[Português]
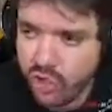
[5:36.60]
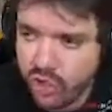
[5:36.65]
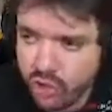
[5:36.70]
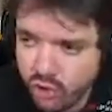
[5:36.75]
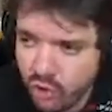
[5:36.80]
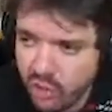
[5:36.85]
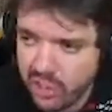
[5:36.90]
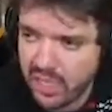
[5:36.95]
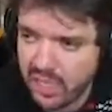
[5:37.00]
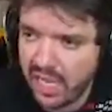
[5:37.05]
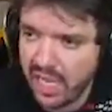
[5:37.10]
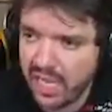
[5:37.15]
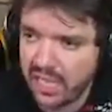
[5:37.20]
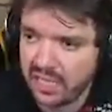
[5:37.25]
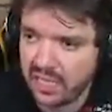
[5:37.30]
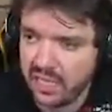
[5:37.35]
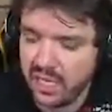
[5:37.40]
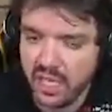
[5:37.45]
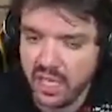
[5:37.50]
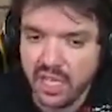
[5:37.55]

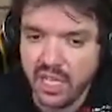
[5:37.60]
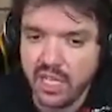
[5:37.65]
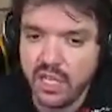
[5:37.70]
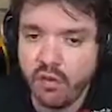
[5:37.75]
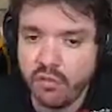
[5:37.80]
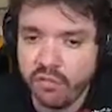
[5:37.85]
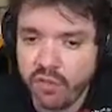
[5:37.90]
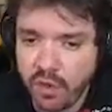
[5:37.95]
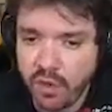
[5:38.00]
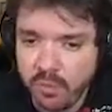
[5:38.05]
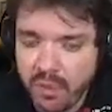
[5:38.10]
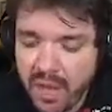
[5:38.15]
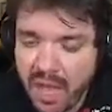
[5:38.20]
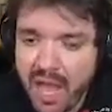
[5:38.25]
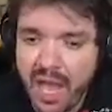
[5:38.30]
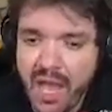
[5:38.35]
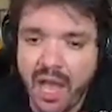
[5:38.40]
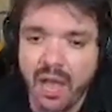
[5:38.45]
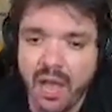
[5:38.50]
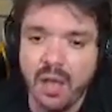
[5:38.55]
jornada. E eu falo,
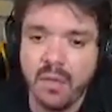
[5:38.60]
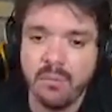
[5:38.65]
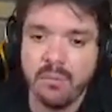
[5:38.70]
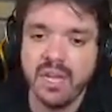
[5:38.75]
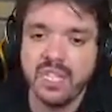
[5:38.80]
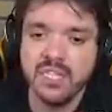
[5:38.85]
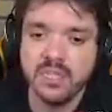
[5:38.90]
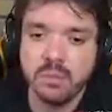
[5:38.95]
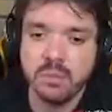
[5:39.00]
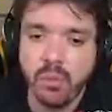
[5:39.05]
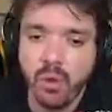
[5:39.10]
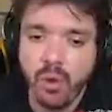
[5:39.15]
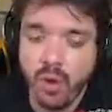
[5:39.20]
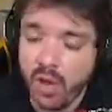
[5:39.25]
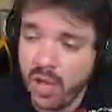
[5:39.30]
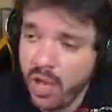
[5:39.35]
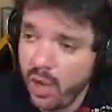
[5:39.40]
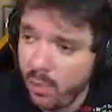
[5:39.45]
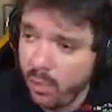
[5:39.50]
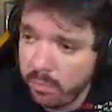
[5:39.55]
ah, mas pô,
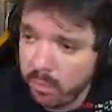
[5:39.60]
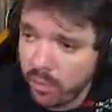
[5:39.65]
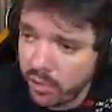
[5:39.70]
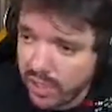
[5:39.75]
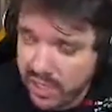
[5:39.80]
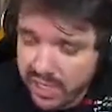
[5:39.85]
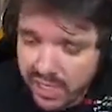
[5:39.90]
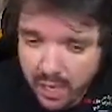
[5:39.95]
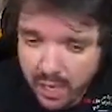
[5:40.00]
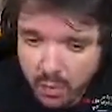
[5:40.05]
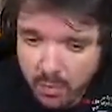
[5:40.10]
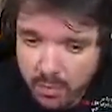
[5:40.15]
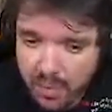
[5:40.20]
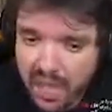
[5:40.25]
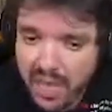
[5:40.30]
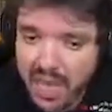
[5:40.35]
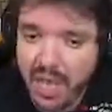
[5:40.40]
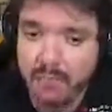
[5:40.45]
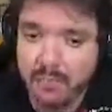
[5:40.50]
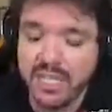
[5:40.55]
eu poderia
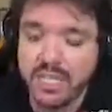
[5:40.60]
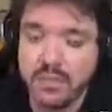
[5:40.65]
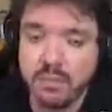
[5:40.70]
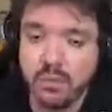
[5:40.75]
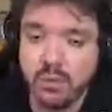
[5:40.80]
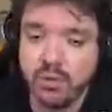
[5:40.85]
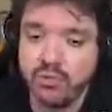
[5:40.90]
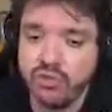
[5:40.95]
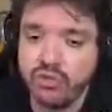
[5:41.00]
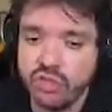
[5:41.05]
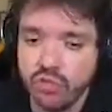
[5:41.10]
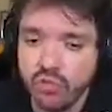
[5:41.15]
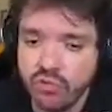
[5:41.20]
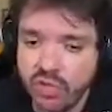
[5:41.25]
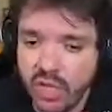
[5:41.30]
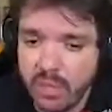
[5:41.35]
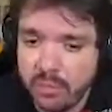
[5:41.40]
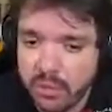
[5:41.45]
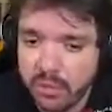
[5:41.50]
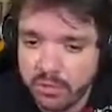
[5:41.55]
arrumar, ah, mas pô, no seu
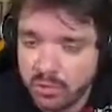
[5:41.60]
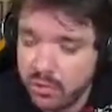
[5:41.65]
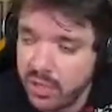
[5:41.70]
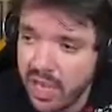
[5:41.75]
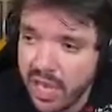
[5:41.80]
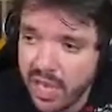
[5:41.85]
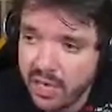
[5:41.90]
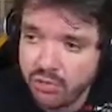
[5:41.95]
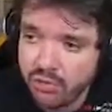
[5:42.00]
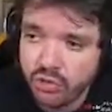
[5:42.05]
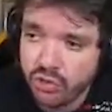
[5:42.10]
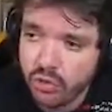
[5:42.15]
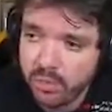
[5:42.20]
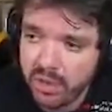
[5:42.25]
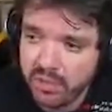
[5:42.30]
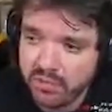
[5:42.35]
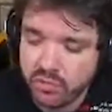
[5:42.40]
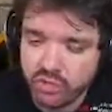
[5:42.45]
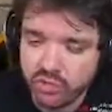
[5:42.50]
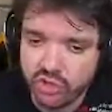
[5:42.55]
tempo. Cara, eu juro para
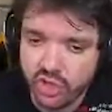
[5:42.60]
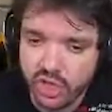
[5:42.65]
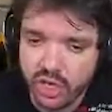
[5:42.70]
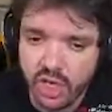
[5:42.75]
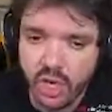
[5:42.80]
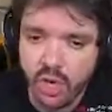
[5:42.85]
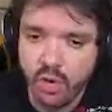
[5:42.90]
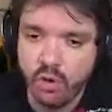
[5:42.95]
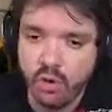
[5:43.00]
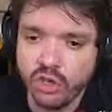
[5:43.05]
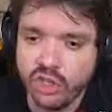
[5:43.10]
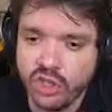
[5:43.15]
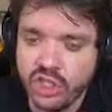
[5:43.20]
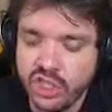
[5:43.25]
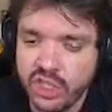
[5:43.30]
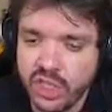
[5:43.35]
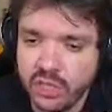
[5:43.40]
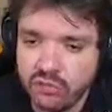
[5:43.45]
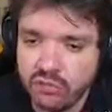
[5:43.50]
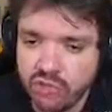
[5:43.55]
você, hoje em
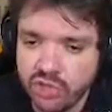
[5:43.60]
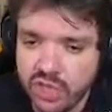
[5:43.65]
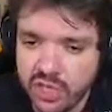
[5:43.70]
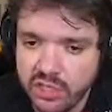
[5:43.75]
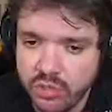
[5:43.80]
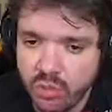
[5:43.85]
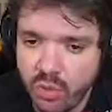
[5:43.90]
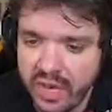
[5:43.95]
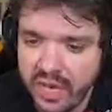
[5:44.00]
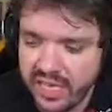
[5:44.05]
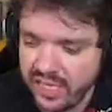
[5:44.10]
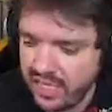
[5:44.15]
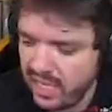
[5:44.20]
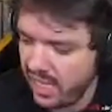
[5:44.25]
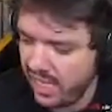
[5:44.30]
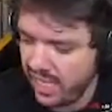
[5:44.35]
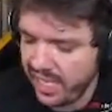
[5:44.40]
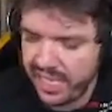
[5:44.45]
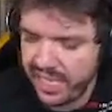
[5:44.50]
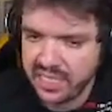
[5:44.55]
dia é 240
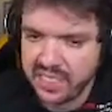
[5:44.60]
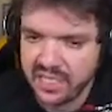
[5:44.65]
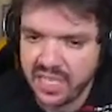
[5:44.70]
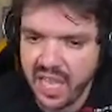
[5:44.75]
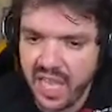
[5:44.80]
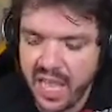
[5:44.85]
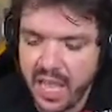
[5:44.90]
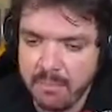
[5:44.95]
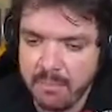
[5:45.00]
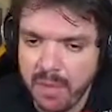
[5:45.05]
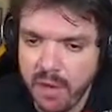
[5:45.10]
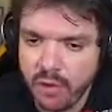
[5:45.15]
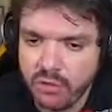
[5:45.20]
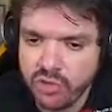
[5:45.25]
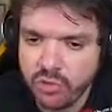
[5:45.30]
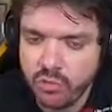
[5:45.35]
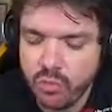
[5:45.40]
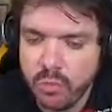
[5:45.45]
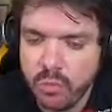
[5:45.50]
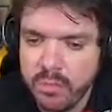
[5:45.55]
Hz, é mouse
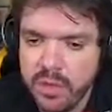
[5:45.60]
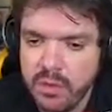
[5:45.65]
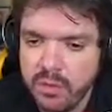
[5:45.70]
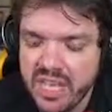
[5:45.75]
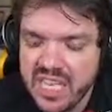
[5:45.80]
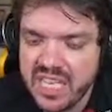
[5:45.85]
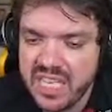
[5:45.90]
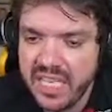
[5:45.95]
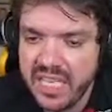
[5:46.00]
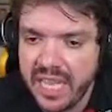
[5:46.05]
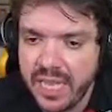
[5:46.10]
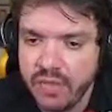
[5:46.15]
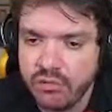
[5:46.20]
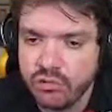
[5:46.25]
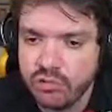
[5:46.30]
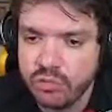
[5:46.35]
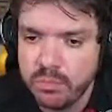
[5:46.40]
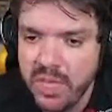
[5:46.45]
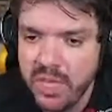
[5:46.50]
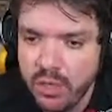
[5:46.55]
com
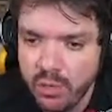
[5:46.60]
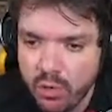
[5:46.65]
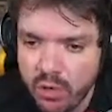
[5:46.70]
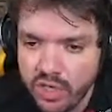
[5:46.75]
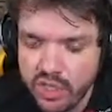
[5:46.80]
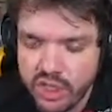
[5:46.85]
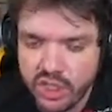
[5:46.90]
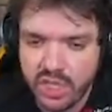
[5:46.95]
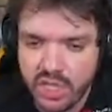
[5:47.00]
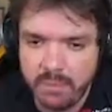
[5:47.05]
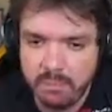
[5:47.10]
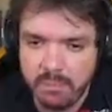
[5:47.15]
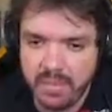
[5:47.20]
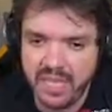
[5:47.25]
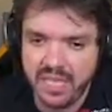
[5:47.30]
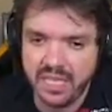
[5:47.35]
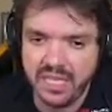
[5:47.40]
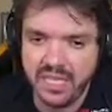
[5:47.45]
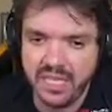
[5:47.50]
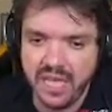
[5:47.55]
1.500 milhões de
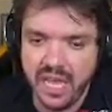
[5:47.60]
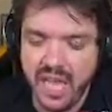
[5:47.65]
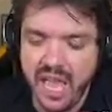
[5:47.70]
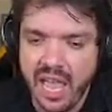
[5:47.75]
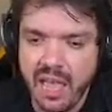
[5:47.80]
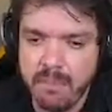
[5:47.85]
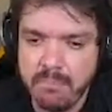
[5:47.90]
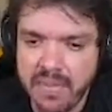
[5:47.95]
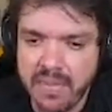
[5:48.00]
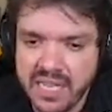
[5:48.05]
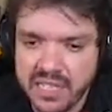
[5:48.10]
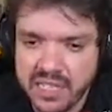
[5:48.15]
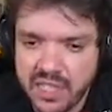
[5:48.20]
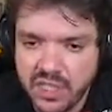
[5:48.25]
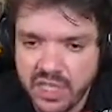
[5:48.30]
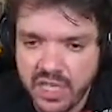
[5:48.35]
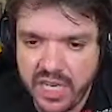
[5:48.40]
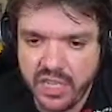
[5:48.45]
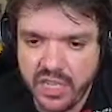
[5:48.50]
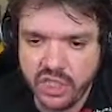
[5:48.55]
DPI, é mesa
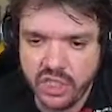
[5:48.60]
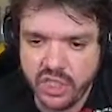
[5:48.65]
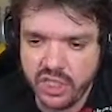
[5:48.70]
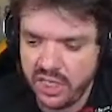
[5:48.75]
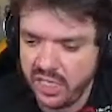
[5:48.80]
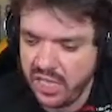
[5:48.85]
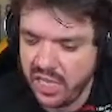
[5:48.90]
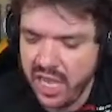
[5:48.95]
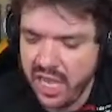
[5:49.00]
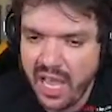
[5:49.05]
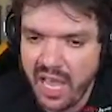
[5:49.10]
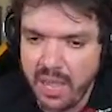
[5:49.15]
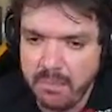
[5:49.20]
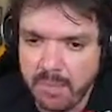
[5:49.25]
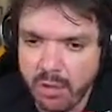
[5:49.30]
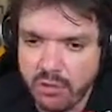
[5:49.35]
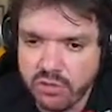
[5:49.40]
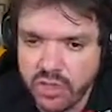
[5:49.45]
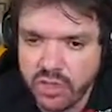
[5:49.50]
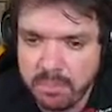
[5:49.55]
direitinha, é
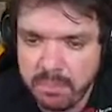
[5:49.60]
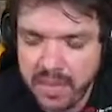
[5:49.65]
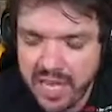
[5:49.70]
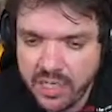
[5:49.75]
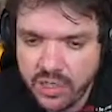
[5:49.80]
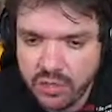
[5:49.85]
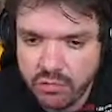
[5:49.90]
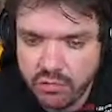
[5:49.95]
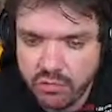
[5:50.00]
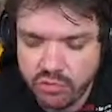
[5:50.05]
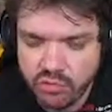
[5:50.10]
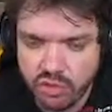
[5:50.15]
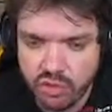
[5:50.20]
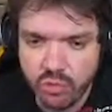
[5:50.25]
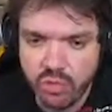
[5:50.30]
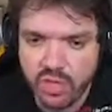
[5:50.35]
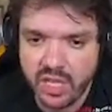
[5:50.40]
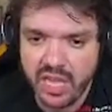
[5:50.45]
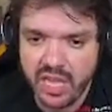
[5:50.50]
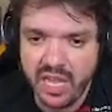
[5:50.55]
mousepad do não sei o
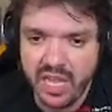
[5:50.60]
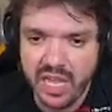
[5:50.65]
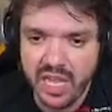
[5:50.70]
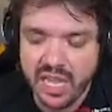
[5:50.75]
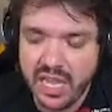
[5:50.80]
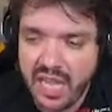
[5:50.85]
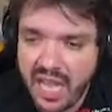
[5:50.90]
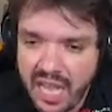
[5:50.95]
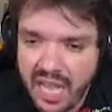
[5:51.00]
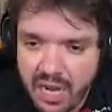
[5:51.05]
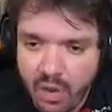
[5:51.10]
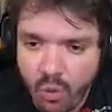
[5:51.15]
que. Cara,